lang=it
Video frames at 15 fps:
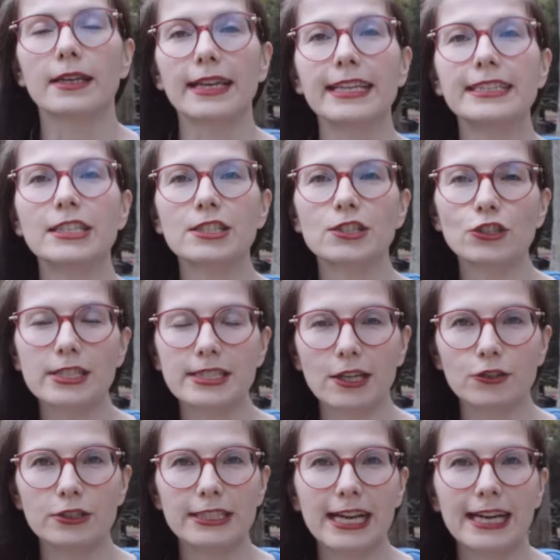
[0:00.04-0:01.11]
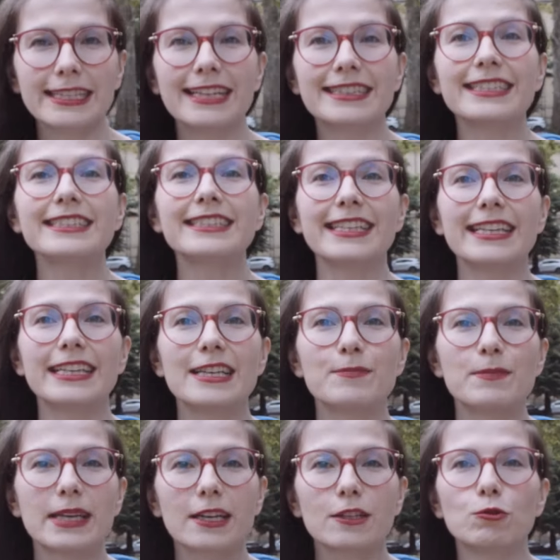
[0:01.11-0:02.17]
Edizione straordinaria di
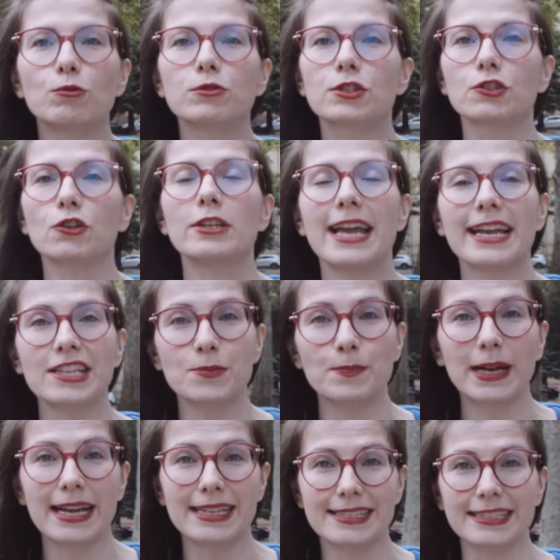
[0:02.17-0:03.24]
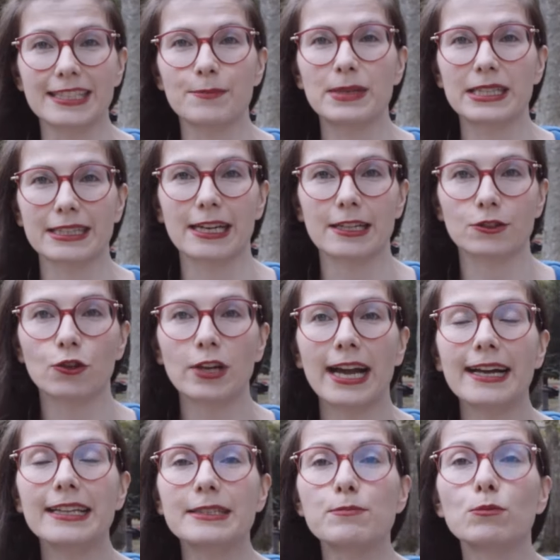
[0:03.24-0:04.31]
Tele Merluzzo, l'ex preside Bernardo
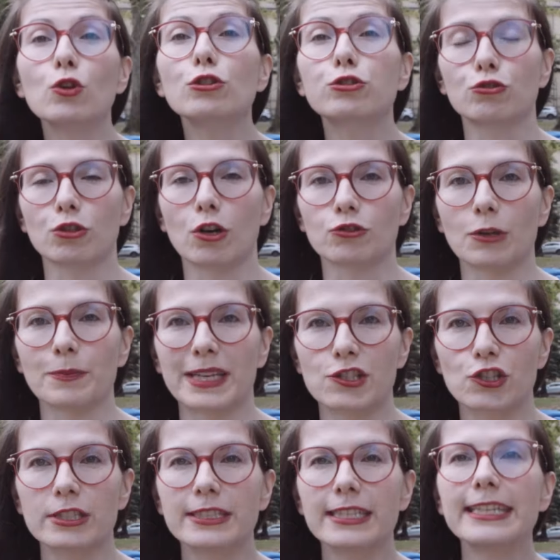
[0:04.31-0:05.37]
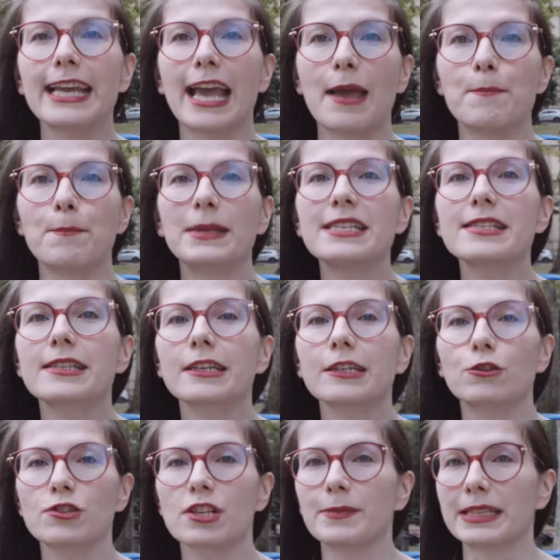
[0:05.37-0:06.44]
Carli, molto noto ai piacentini, è
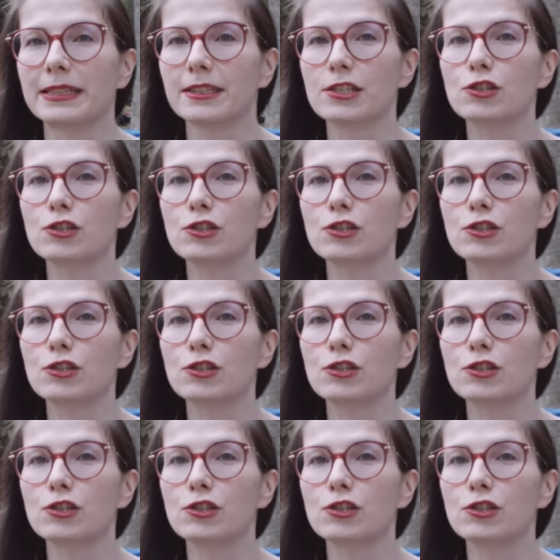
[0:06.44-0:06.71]
misteriosamente